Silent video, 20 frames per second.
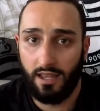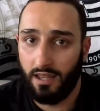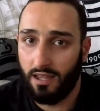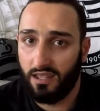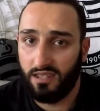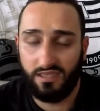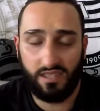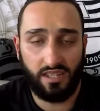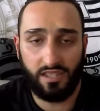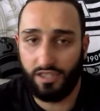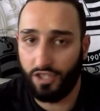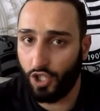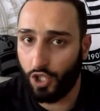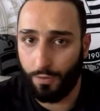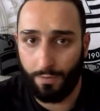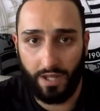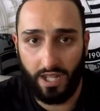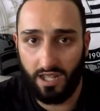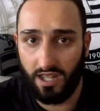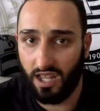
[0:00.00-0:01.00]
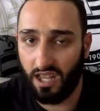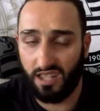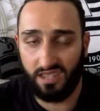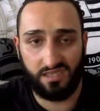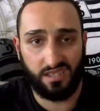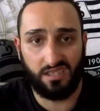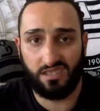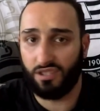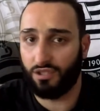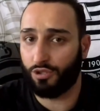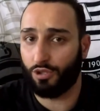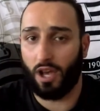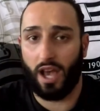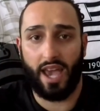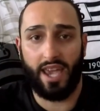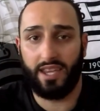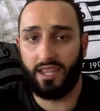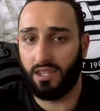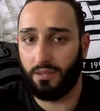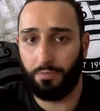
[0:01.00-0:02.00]
Sind es die Spieler? Sind sie zu
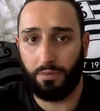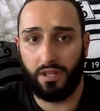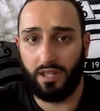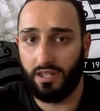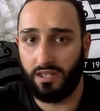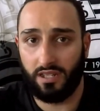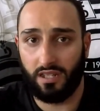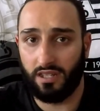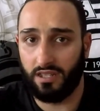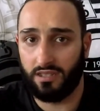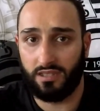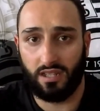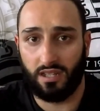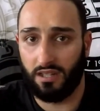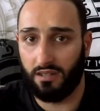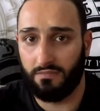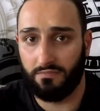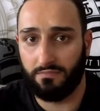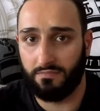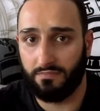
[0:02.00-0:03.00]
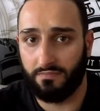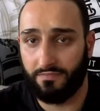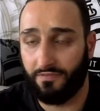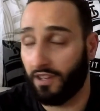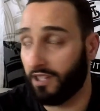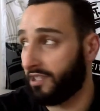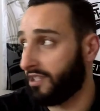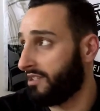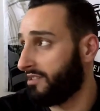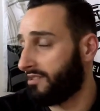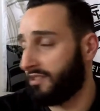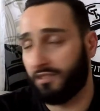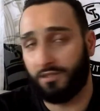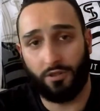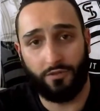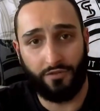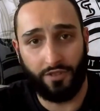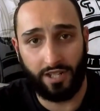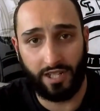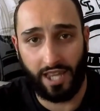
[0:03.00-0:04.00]
eingebildet? Ähm, verdienen sie
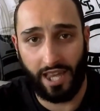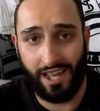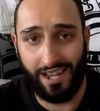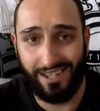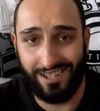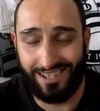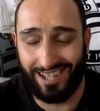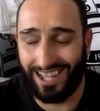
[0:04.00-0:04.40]
zu viel Geld?